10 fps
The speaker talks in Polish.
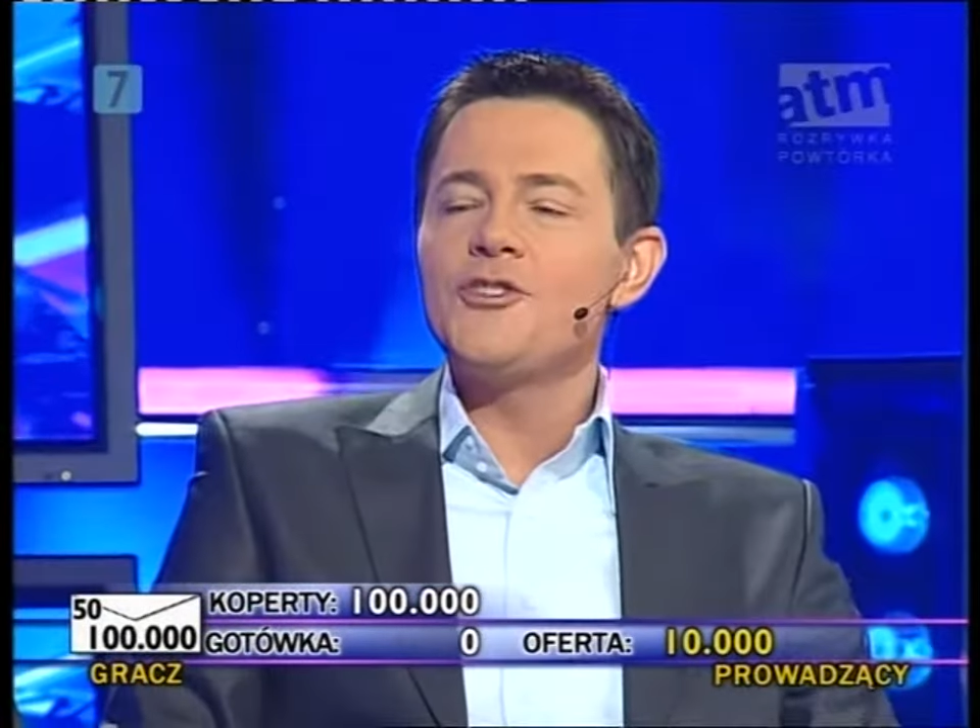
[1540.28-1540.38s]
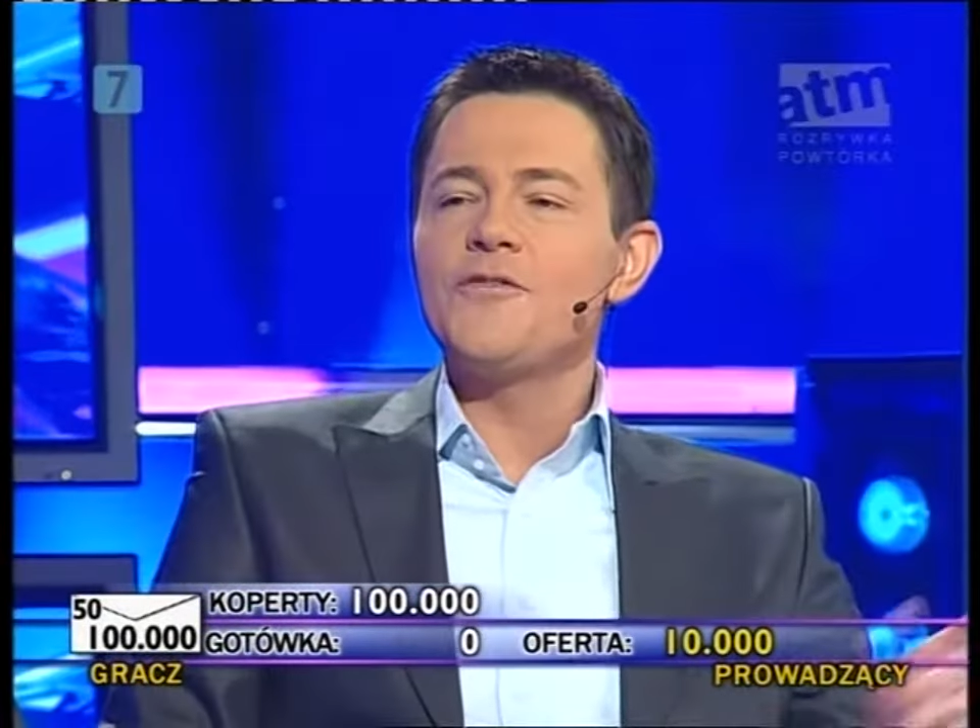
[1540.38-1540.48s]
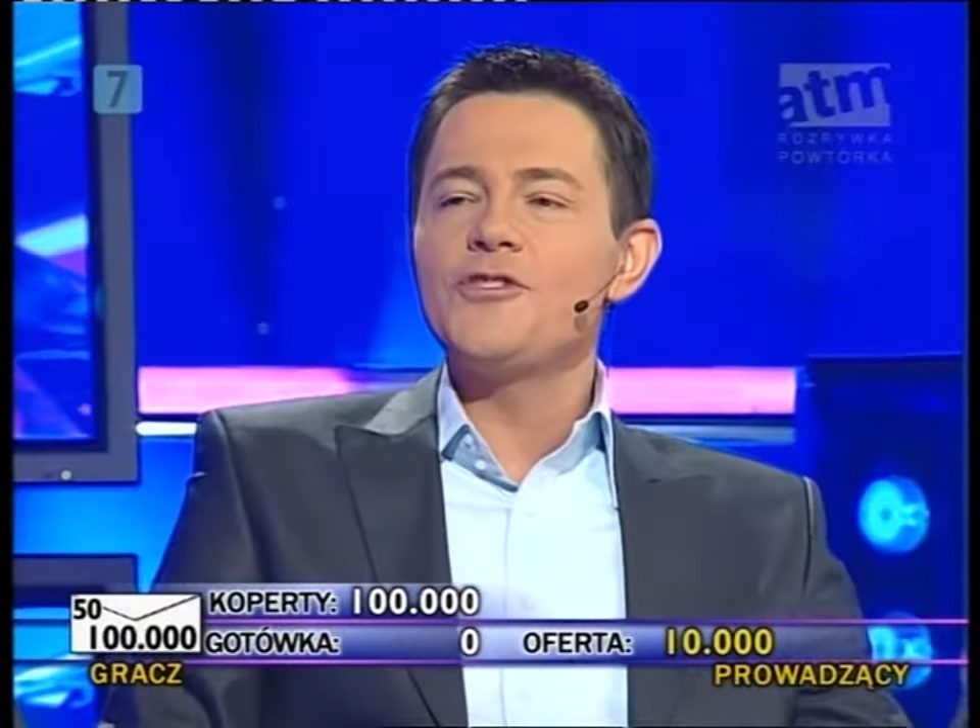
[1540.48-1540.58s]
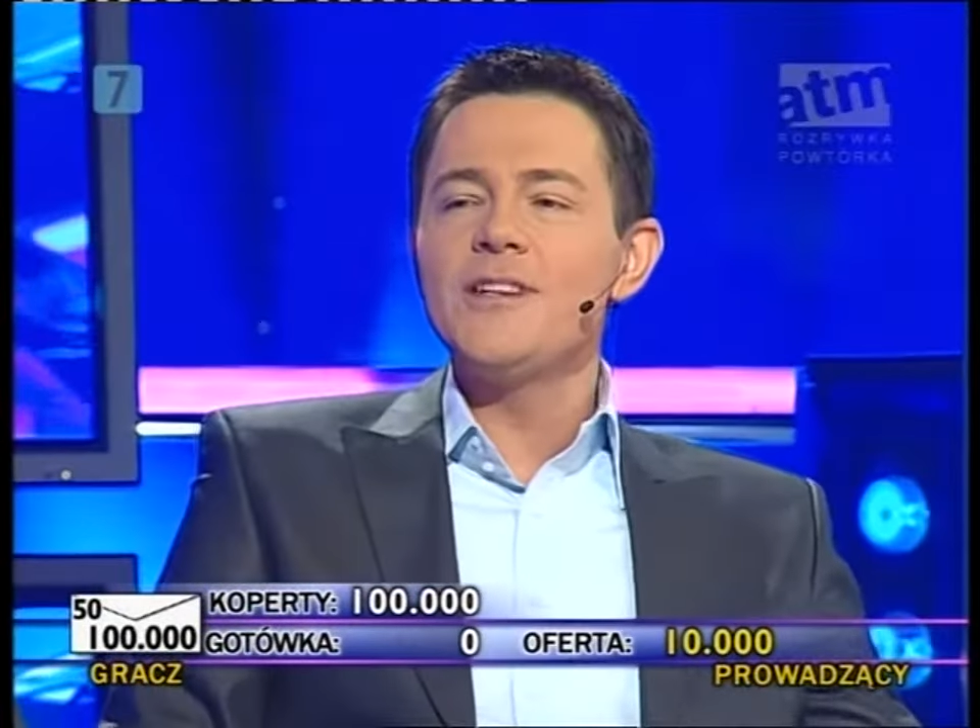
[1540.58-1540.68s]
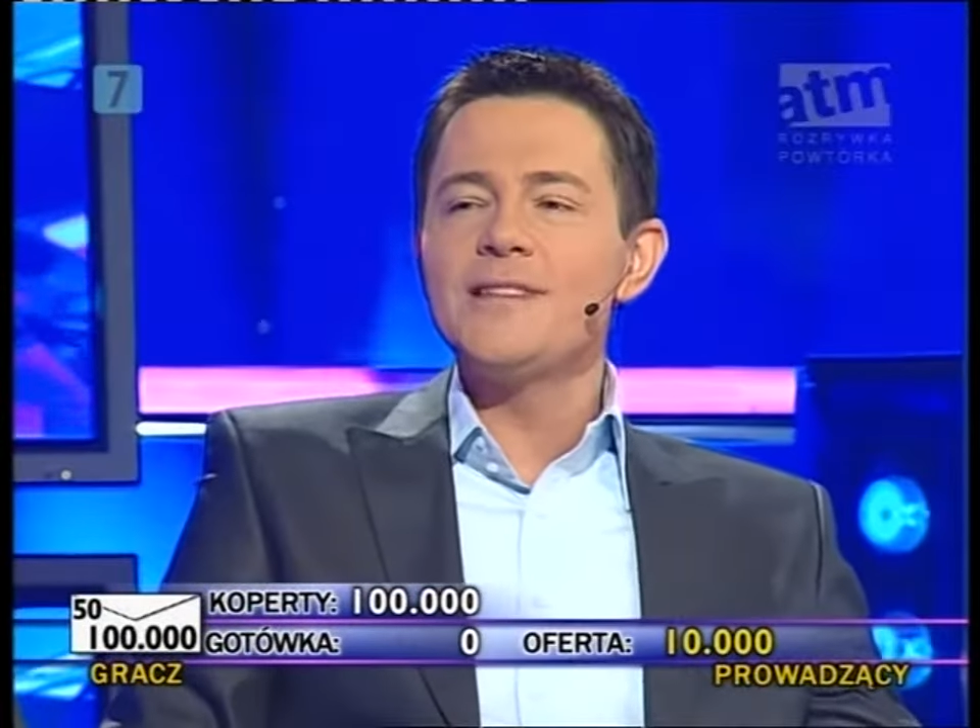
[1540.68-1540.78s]

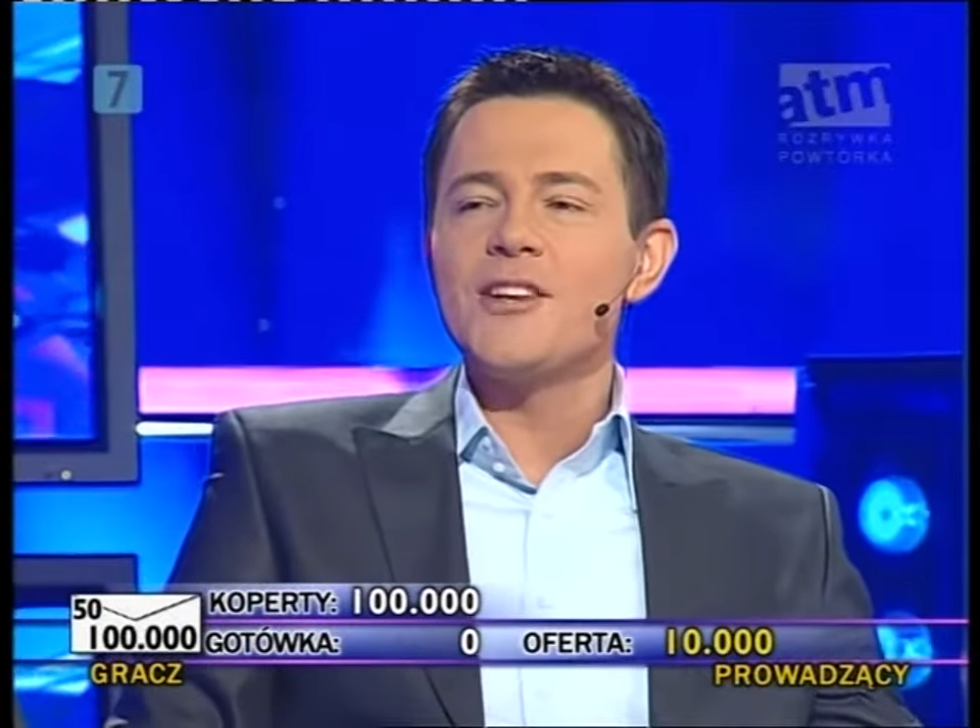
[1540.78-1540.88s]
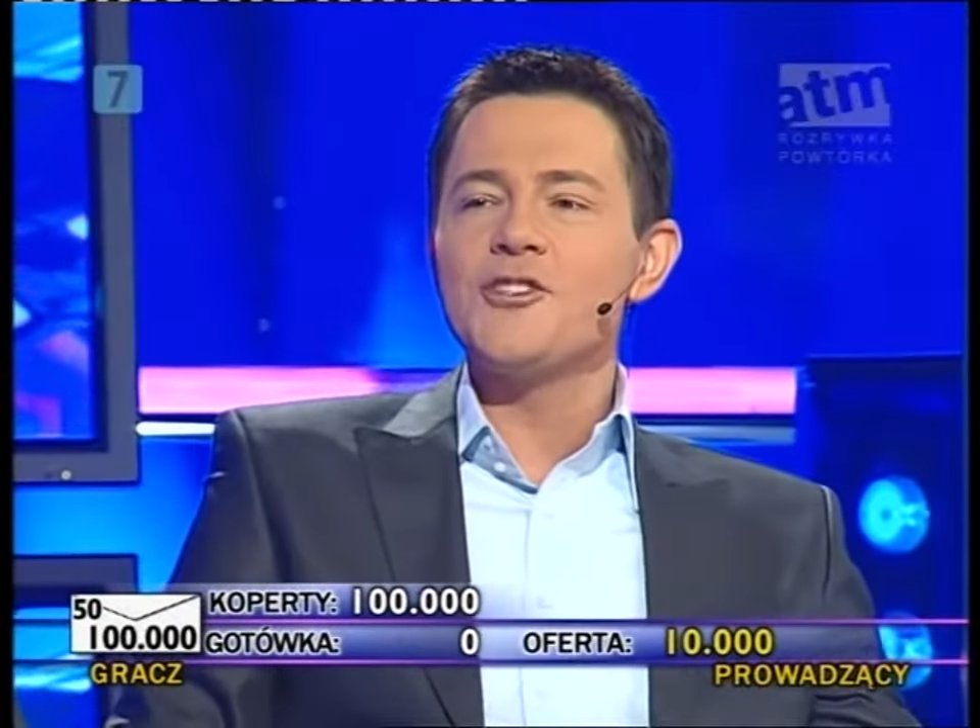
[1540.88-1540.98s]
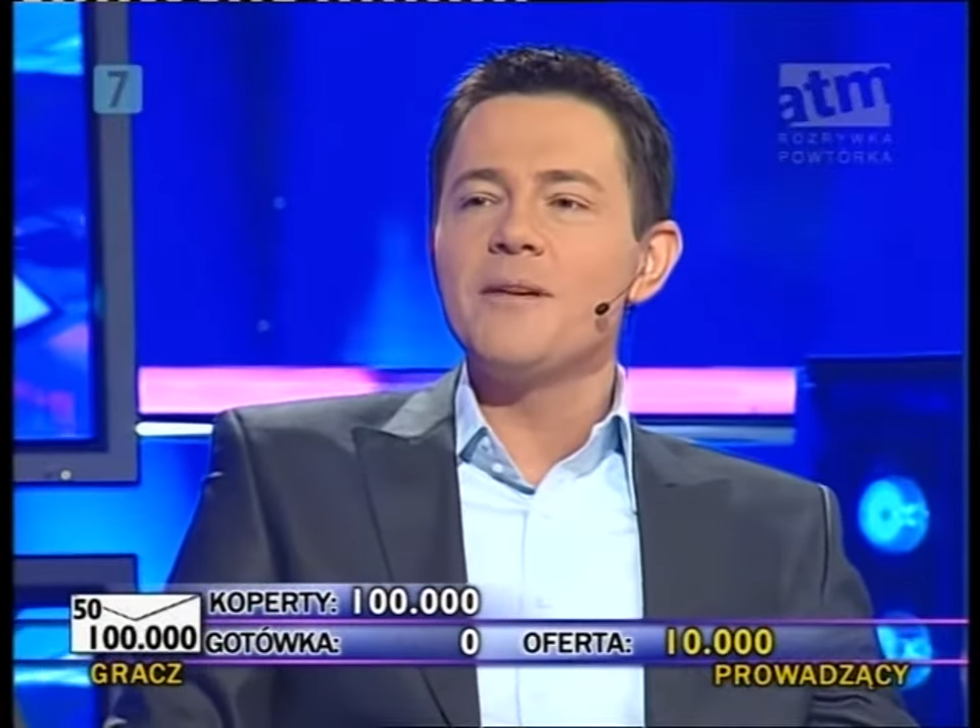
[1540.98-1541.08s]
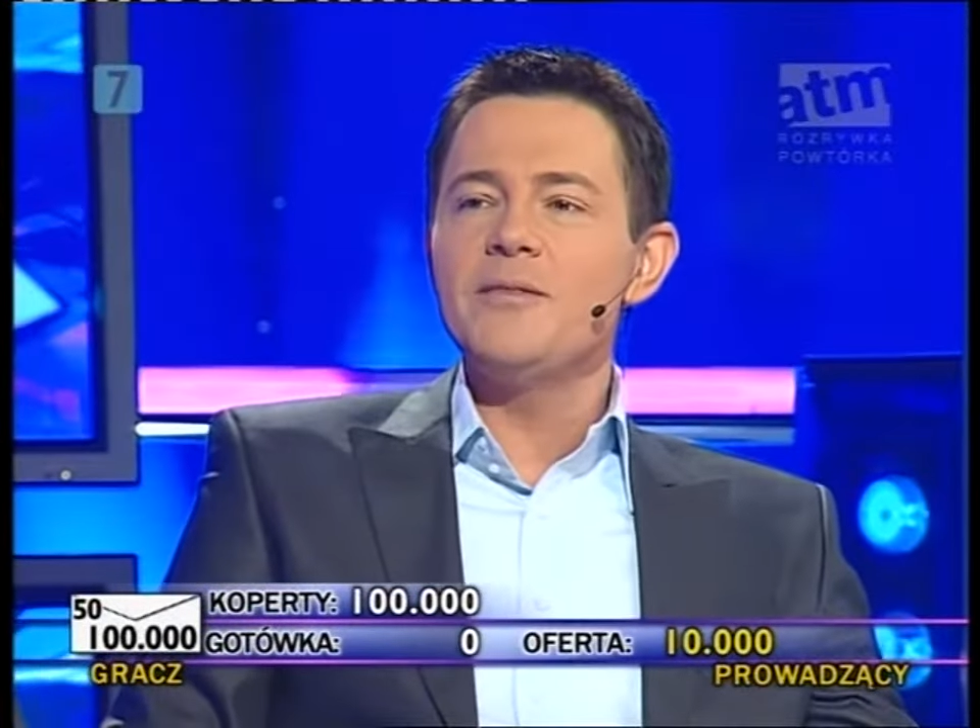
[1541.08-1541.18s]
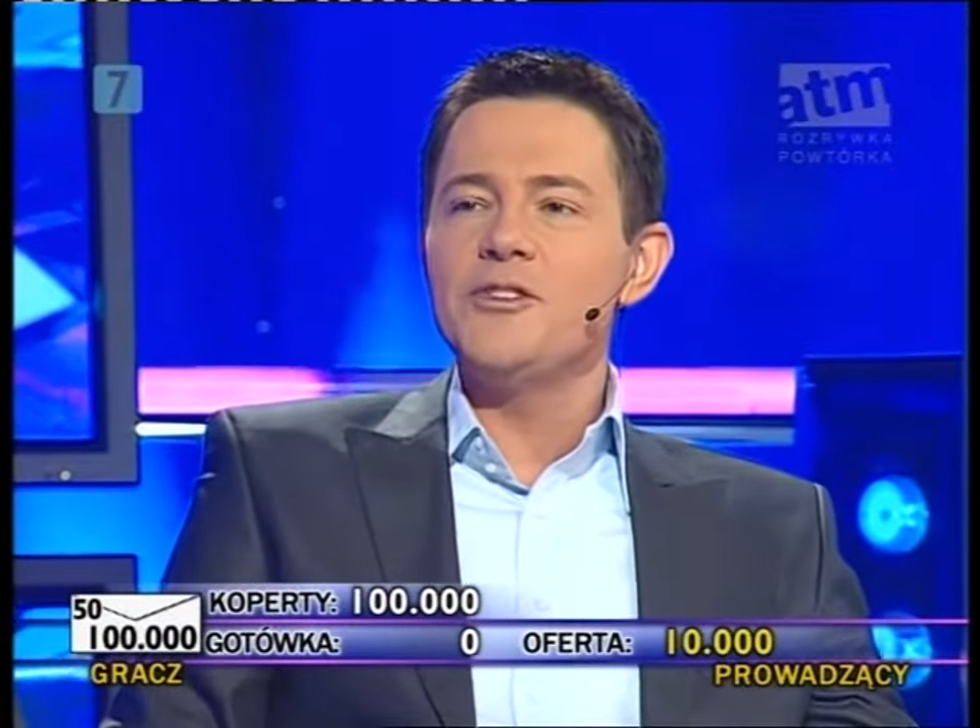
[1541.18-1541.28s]
dziewczyny
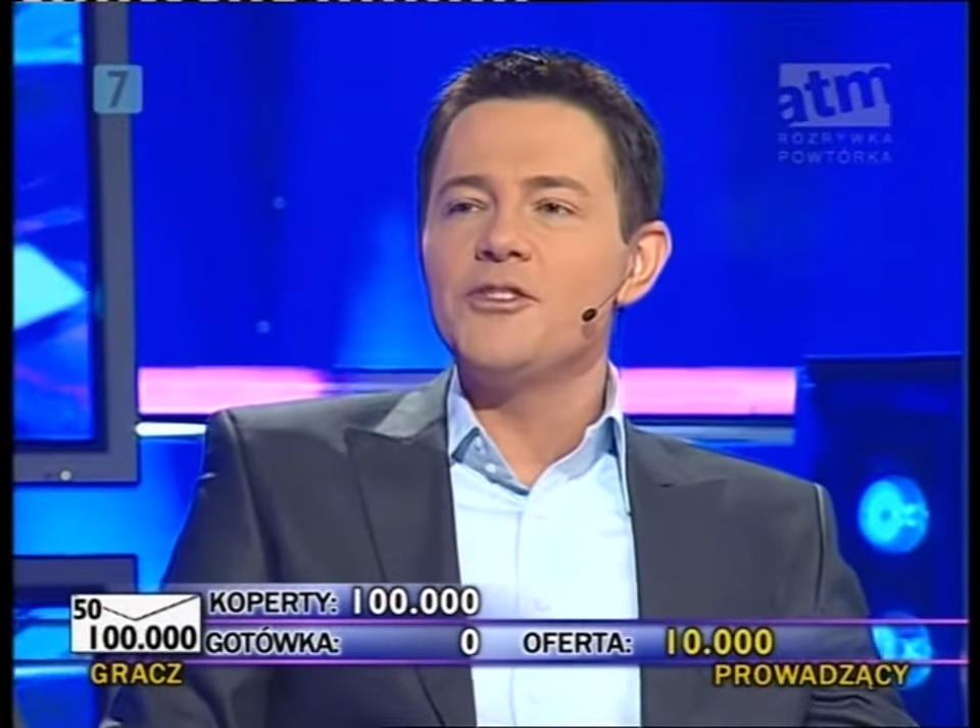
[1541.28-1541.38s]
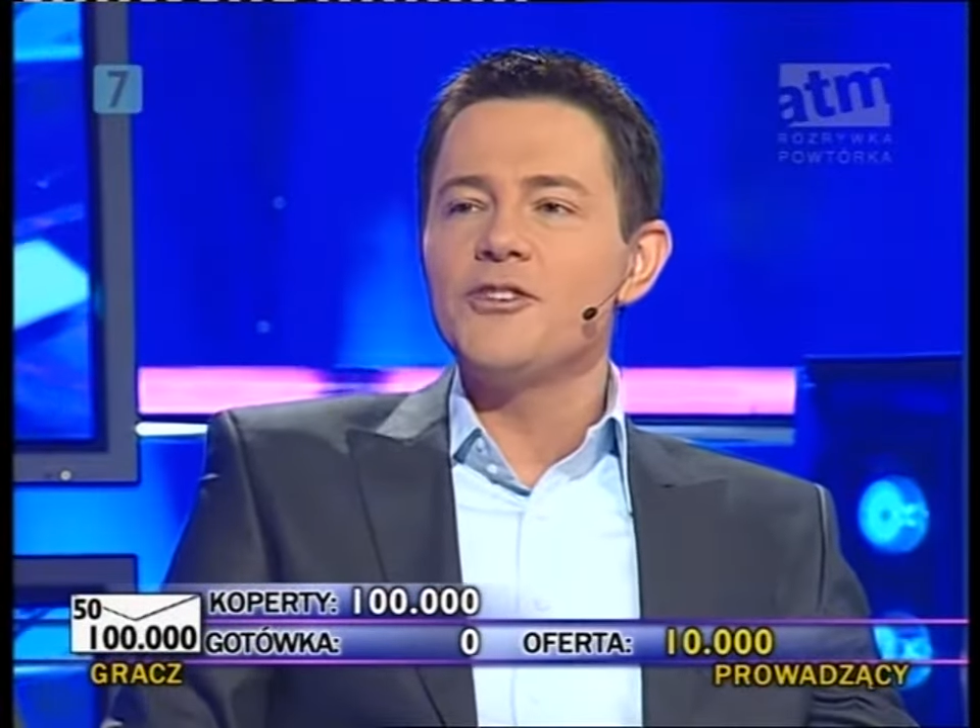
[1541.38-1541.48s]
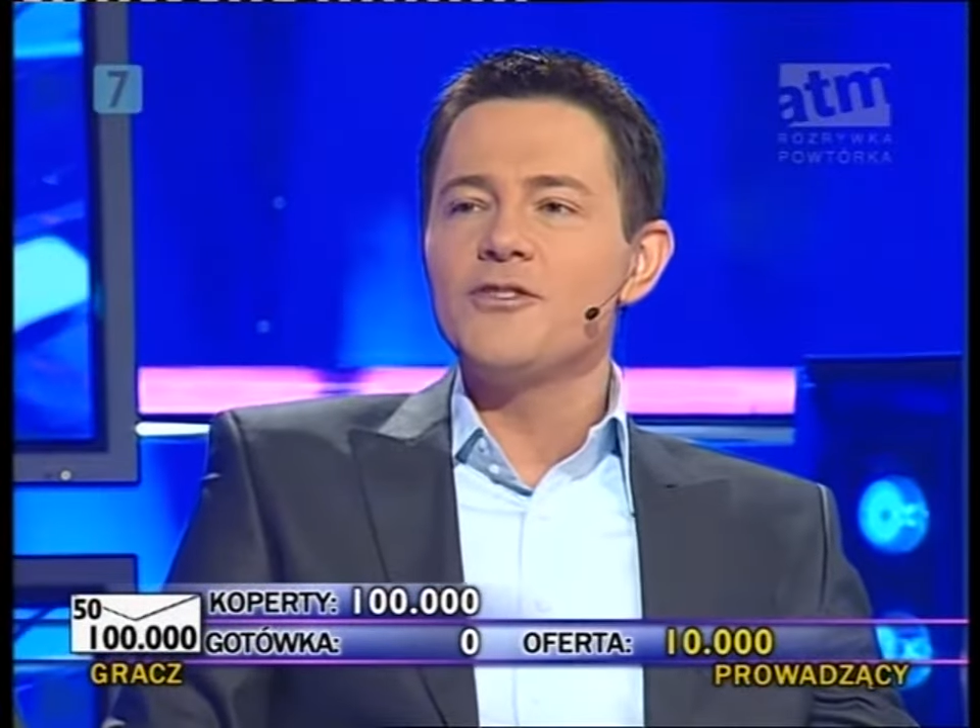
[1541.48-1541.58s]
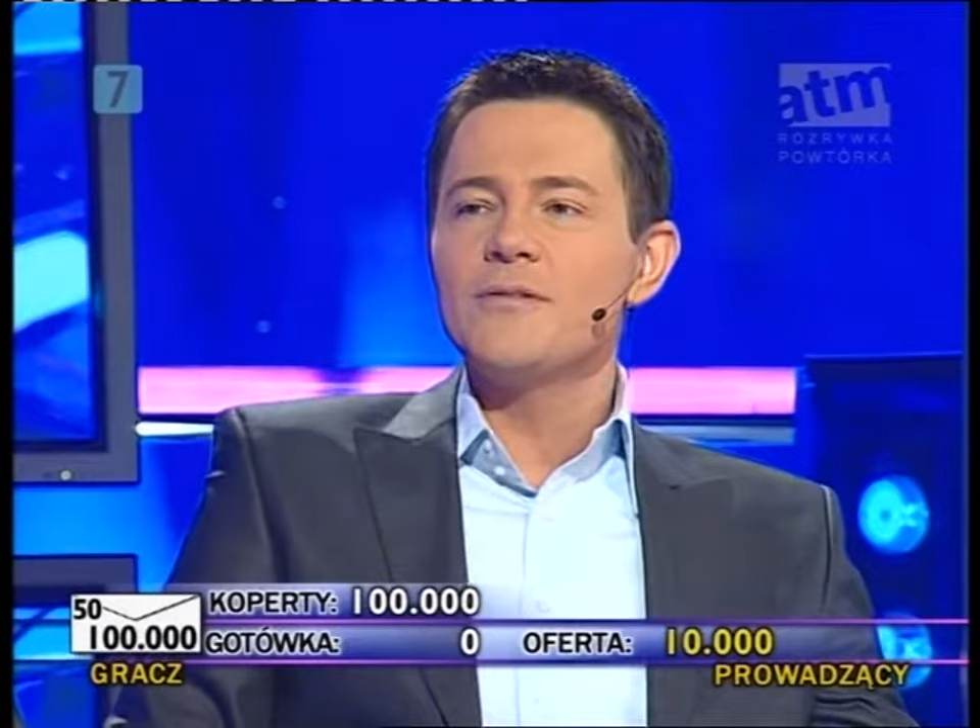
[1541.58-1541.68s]
zaczynamy liczyć.